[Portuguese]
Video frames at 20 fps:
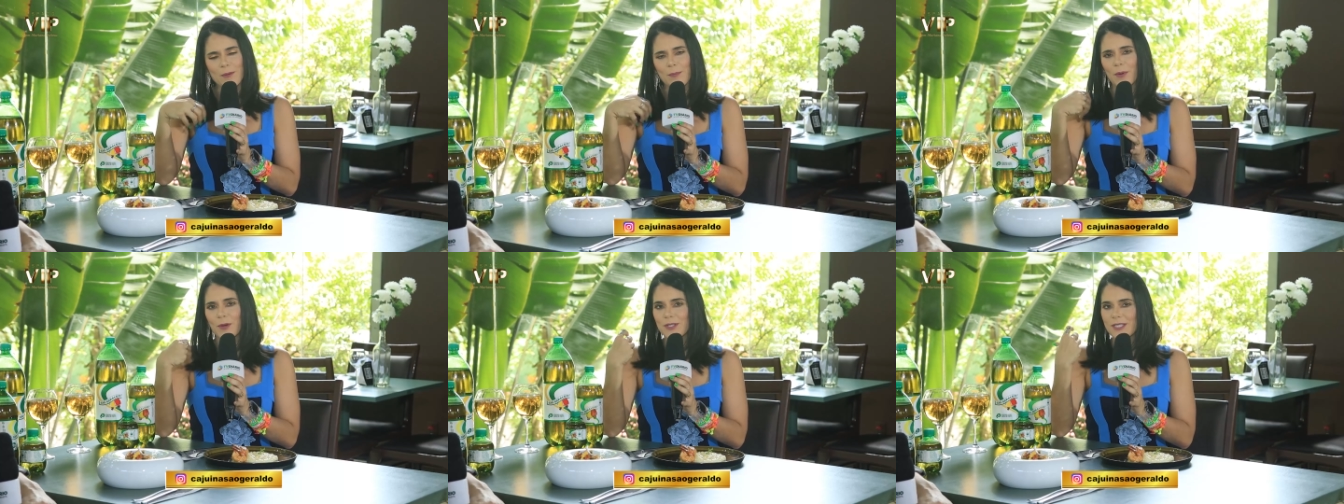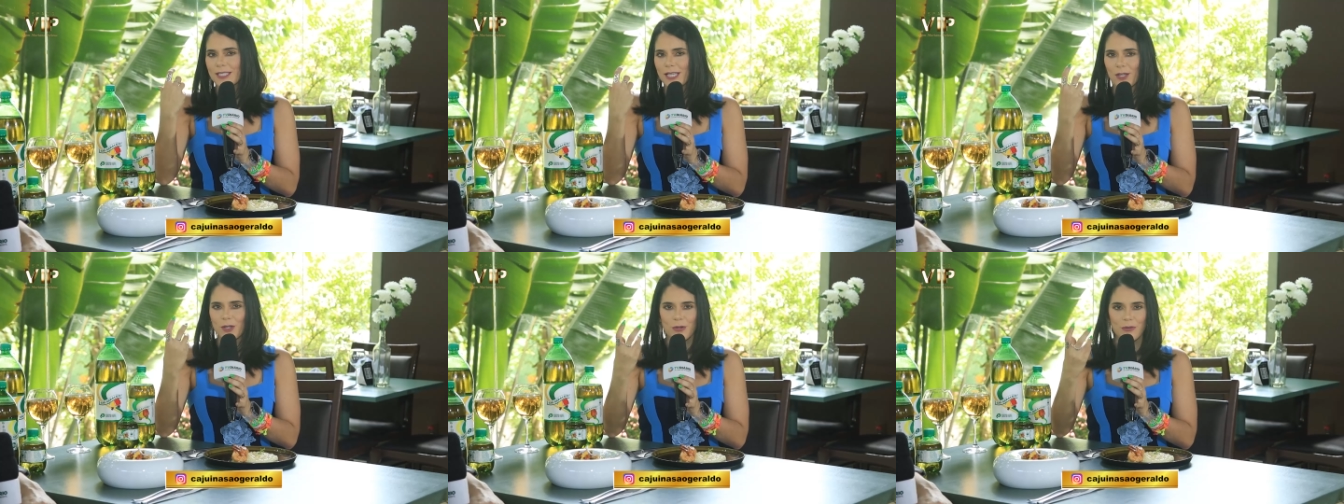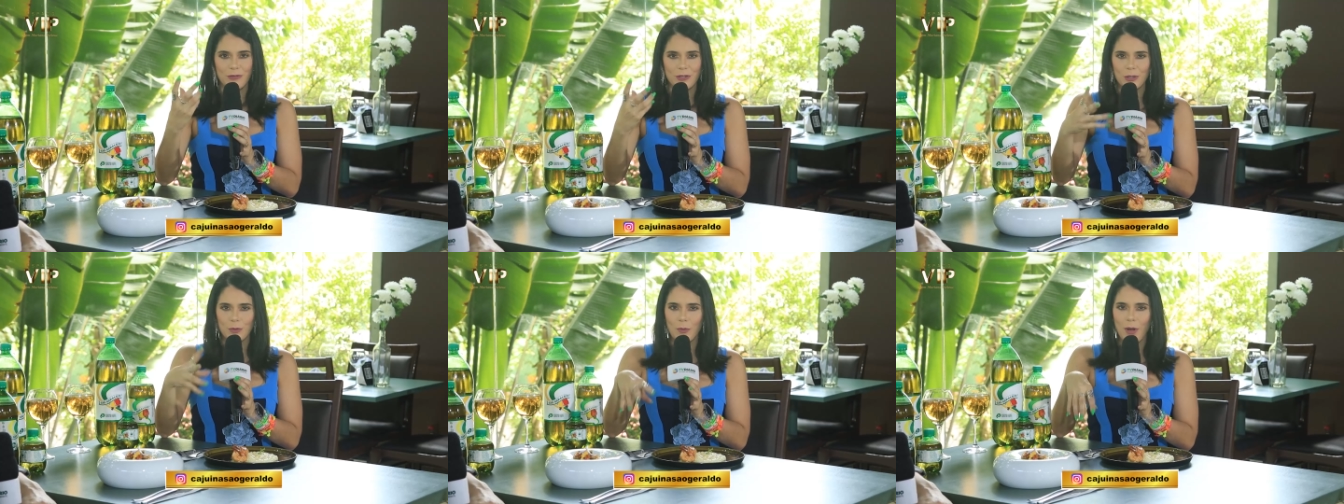que pode ser
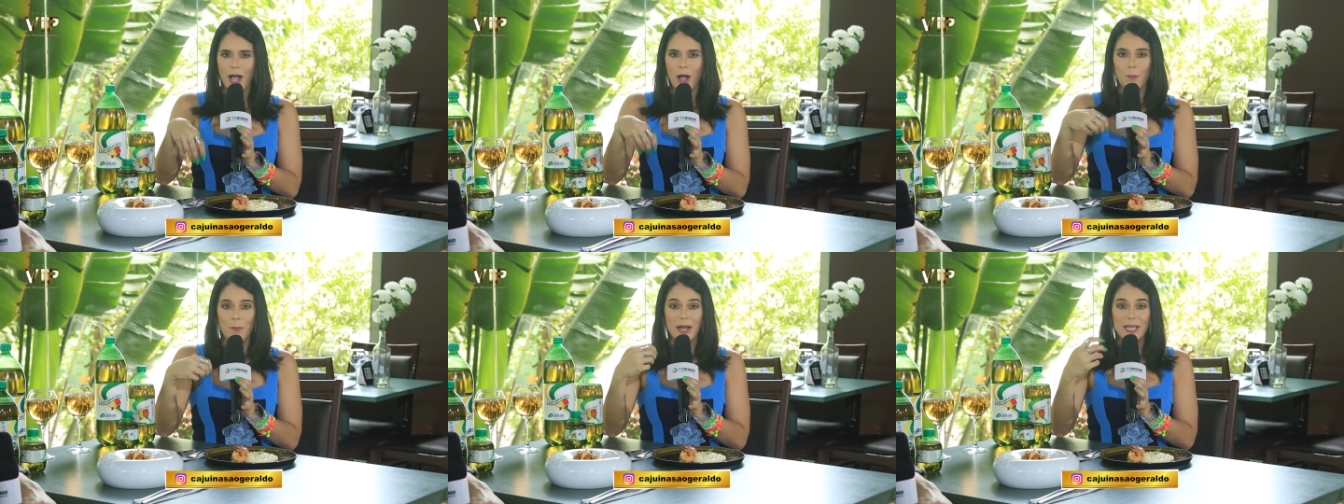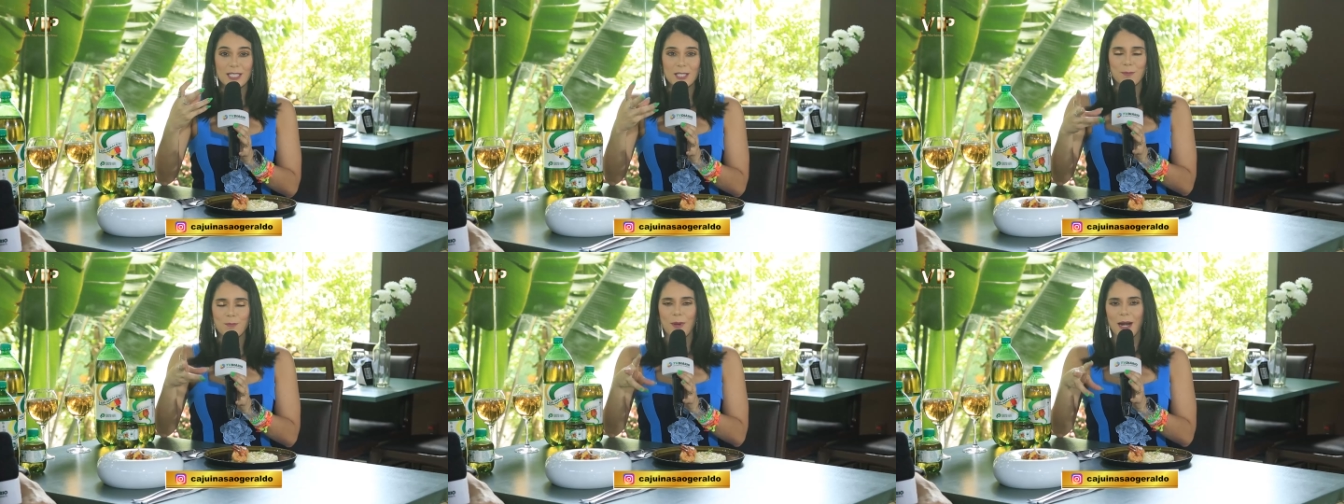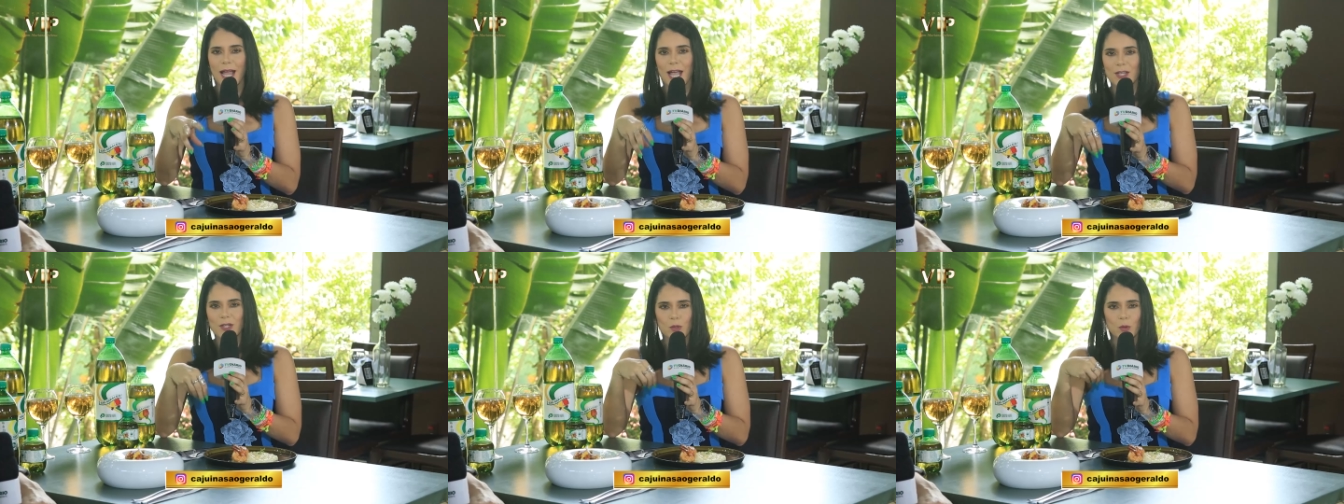individual, mais
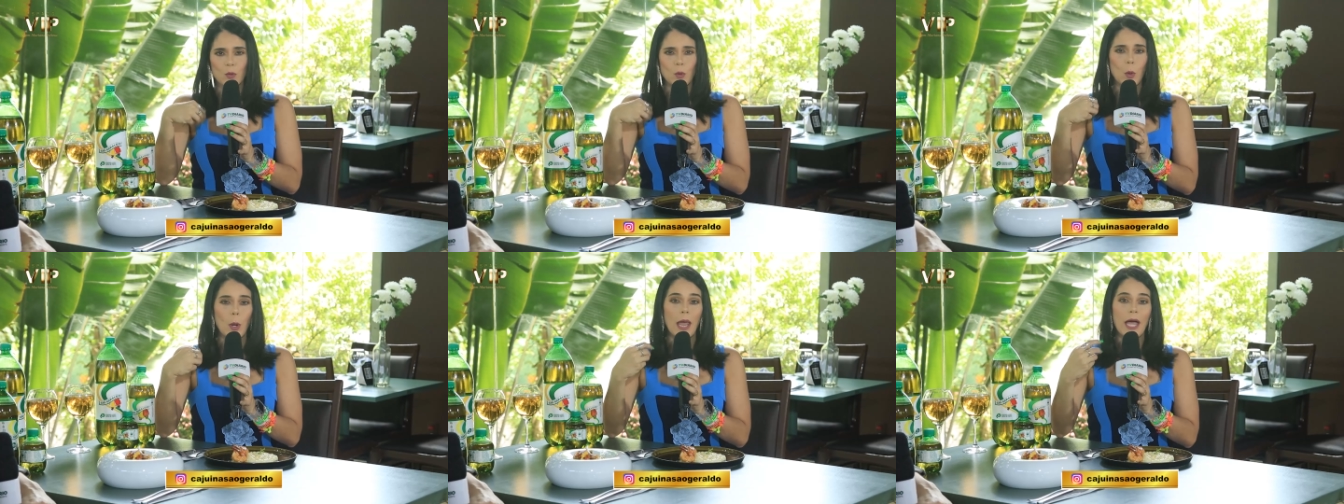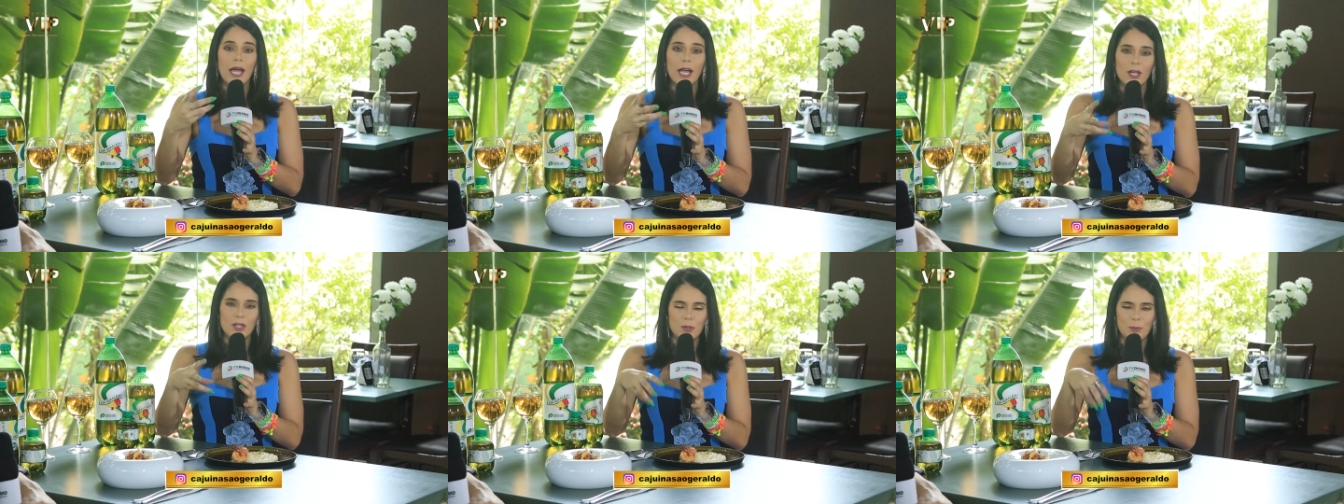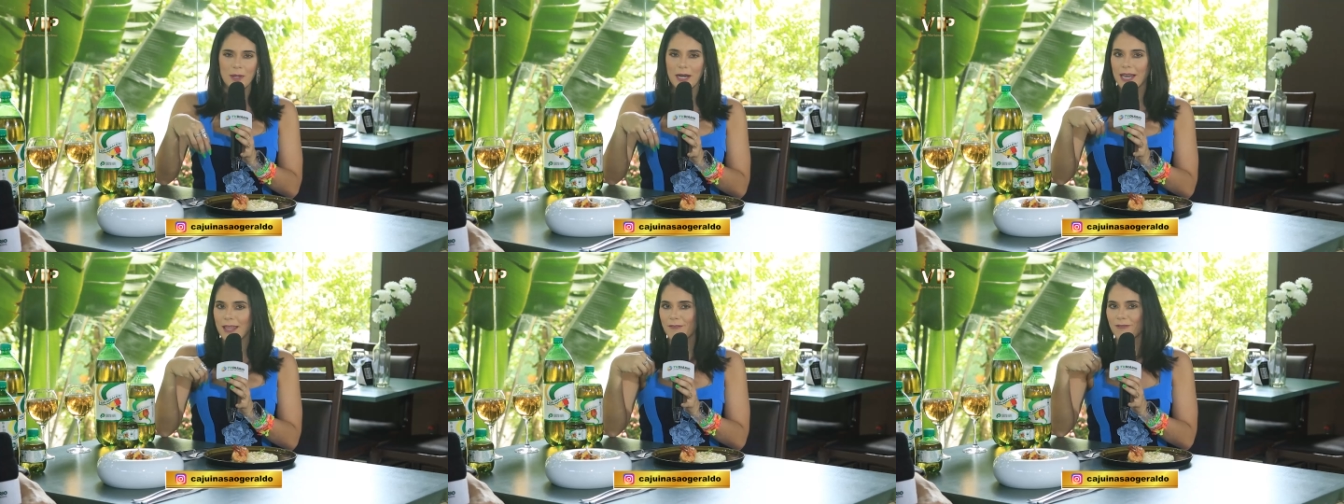prático, no
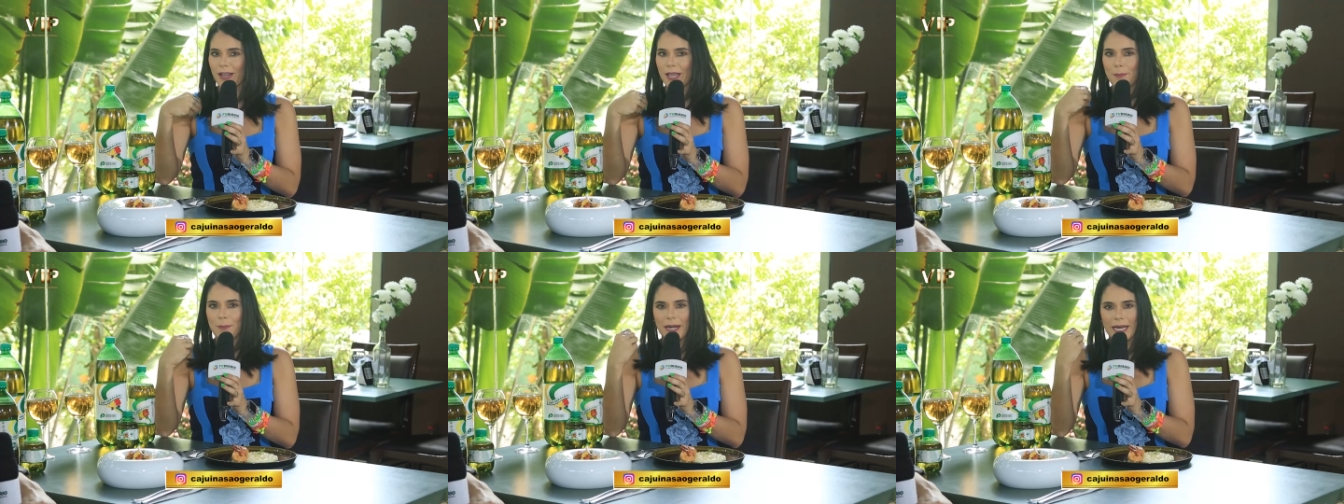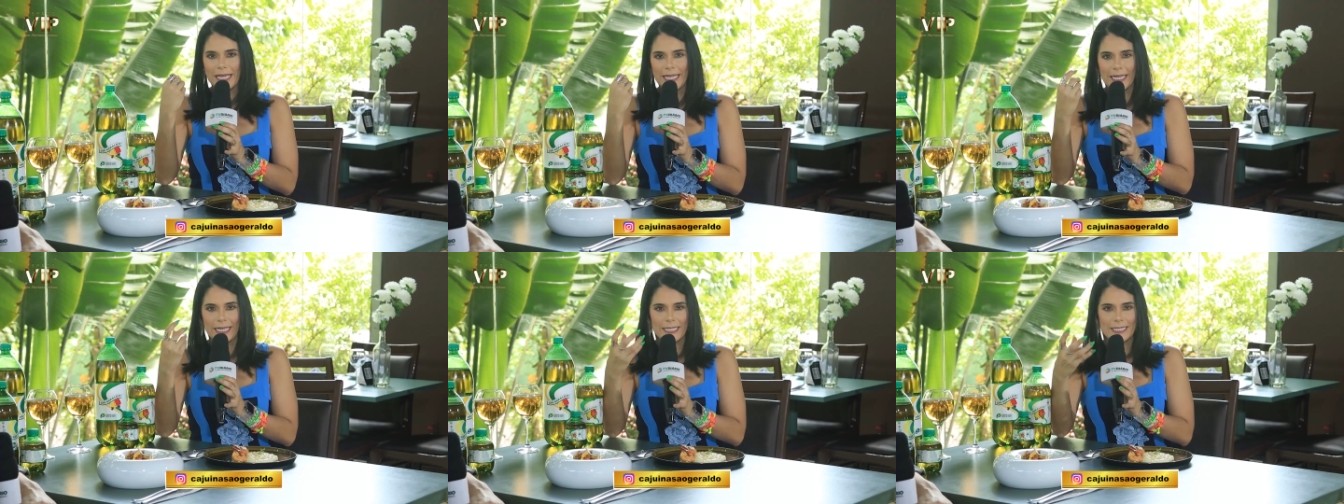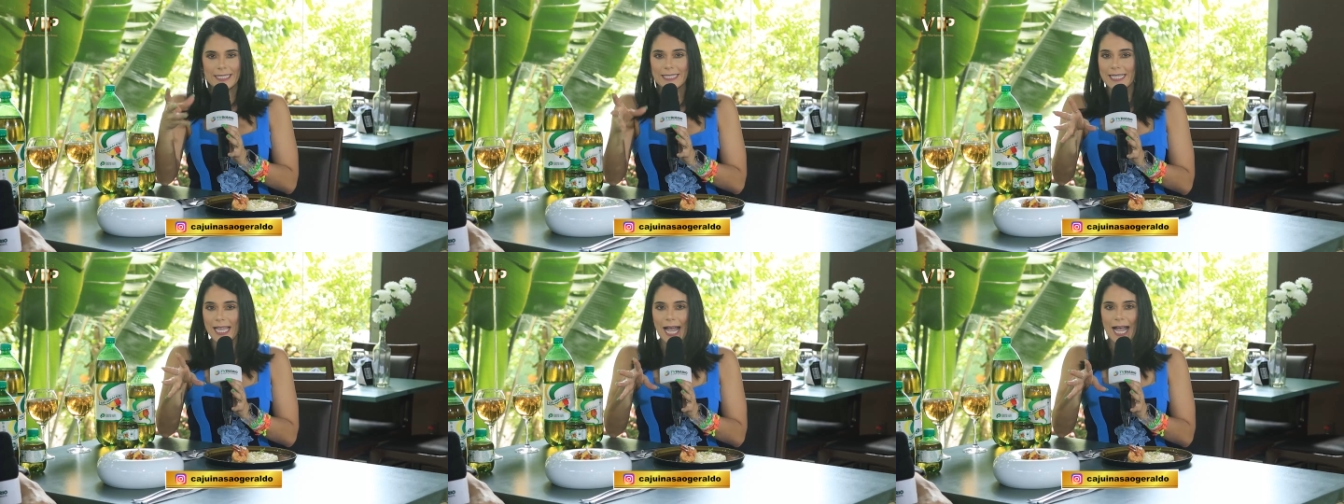lanche, para levar aí para a
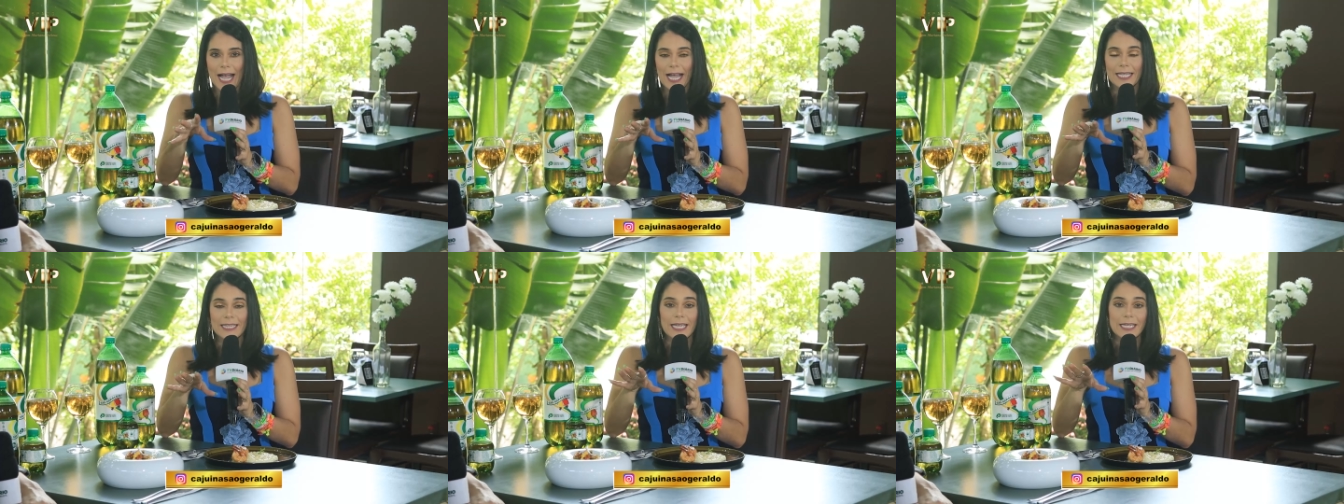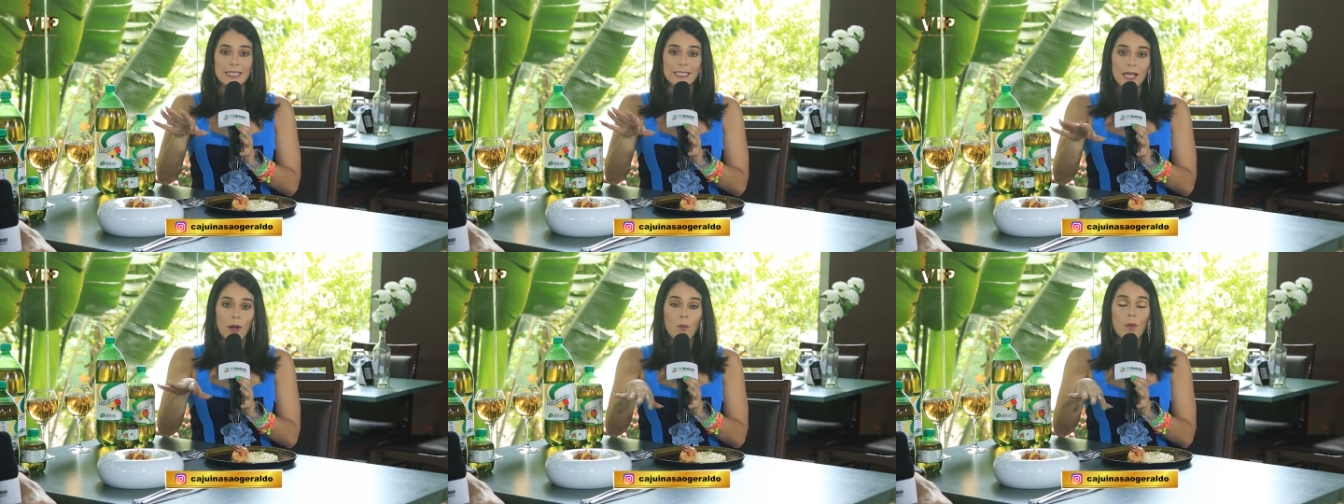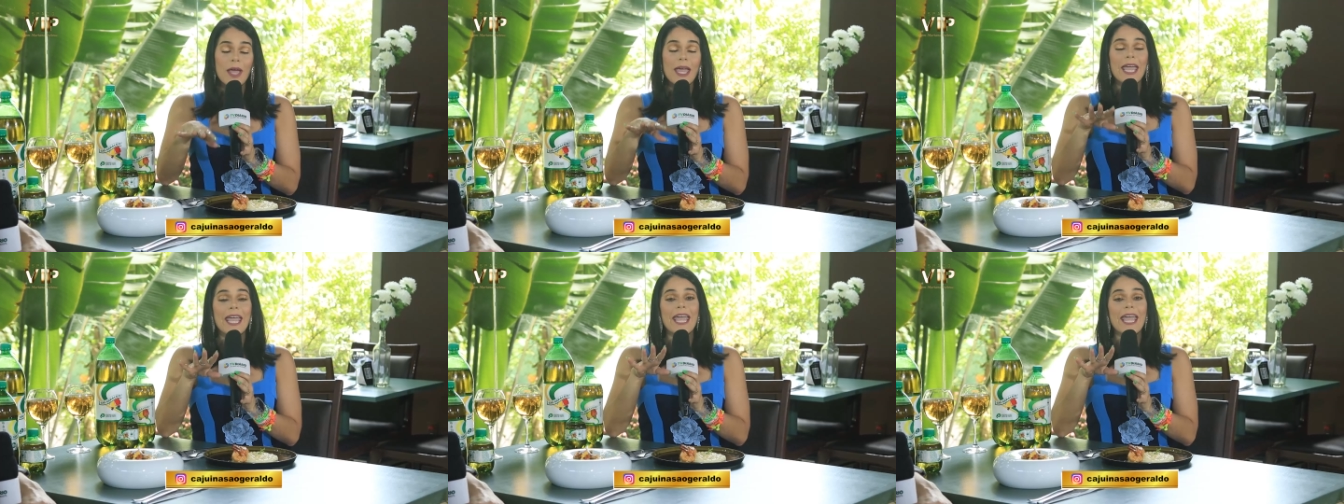criançada. Então,